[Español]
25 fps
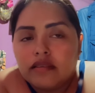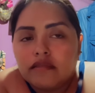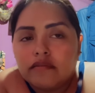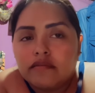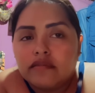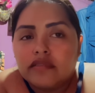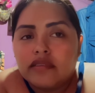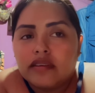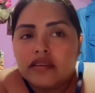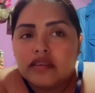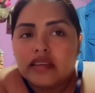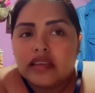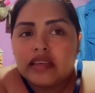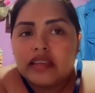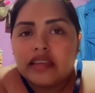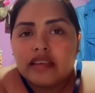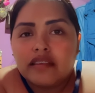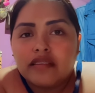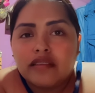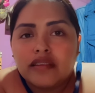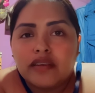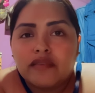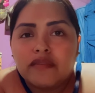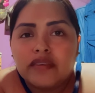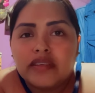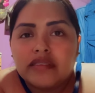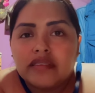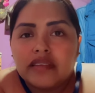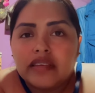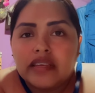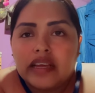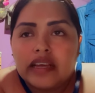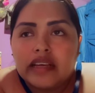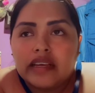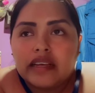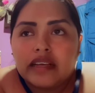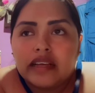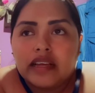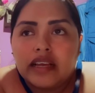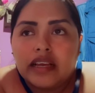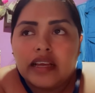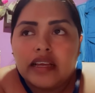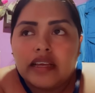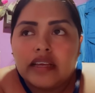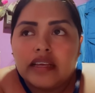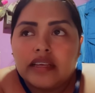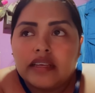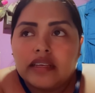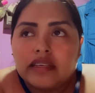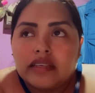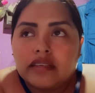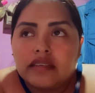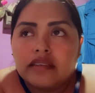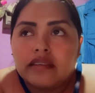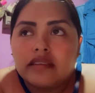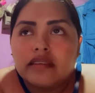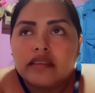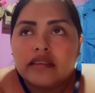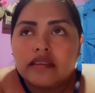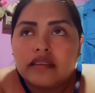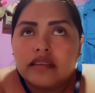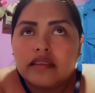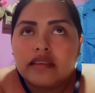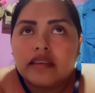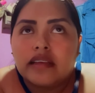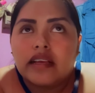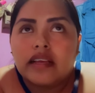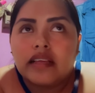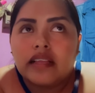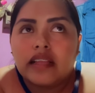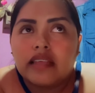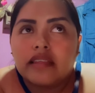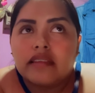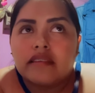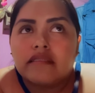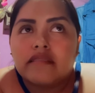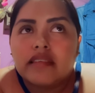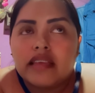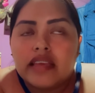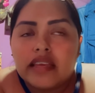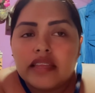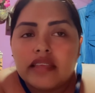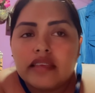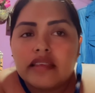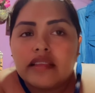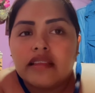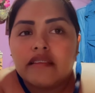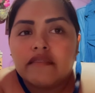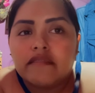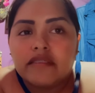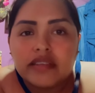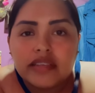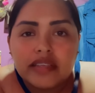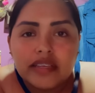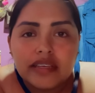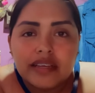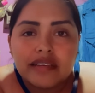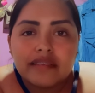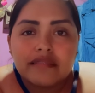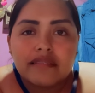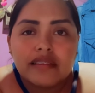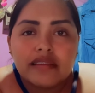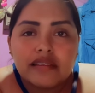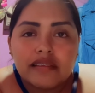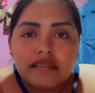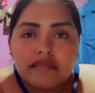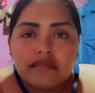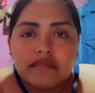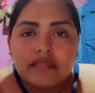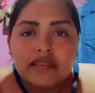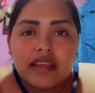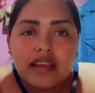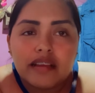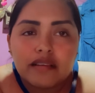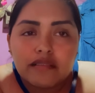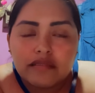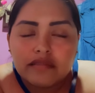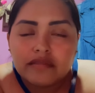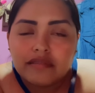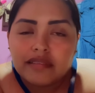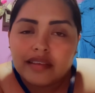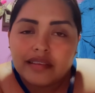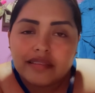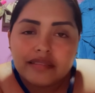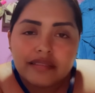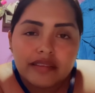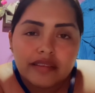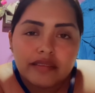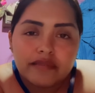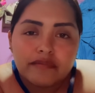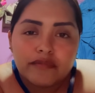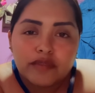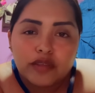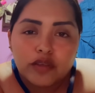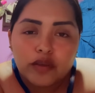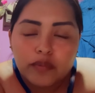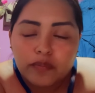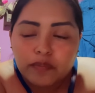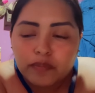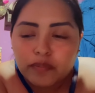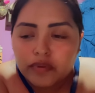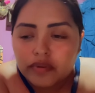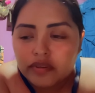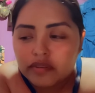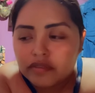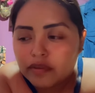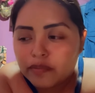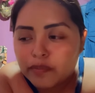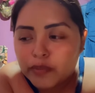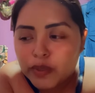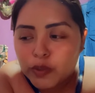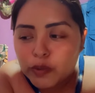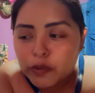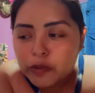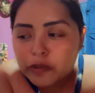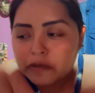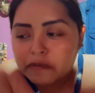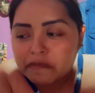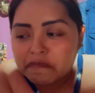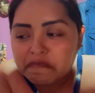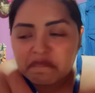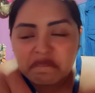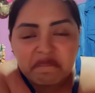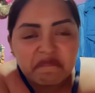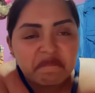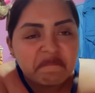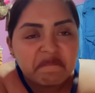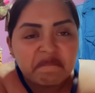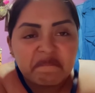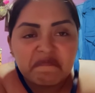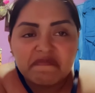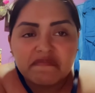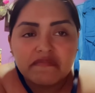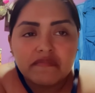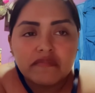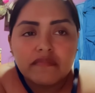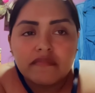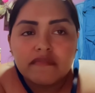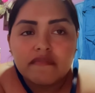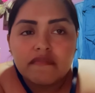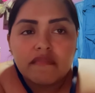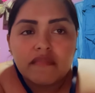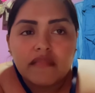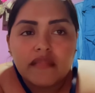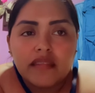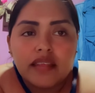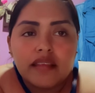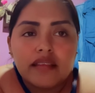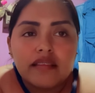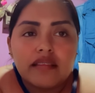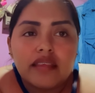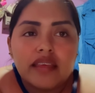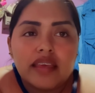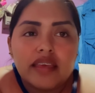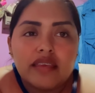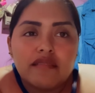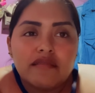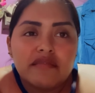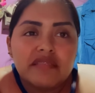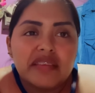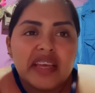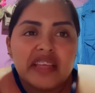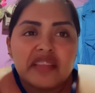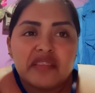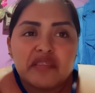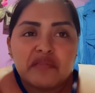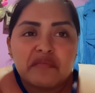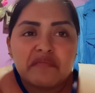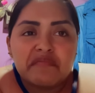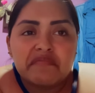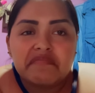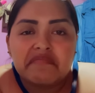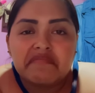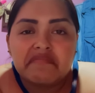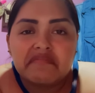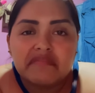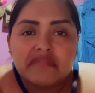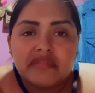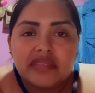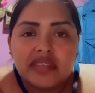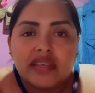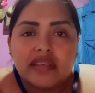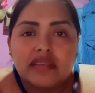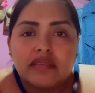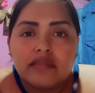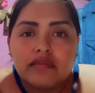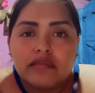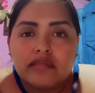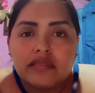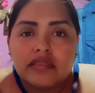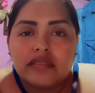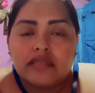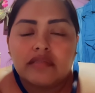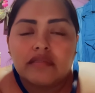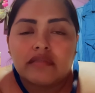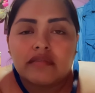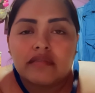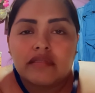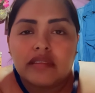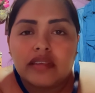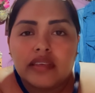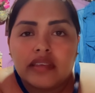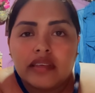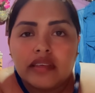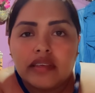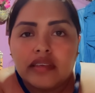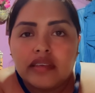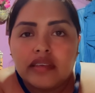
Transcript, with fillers: uno queriendo a veces a, agradecer y le vienen a salir con las cosas así. Entonces por eso mejor de ello ya no, ya no. Entonces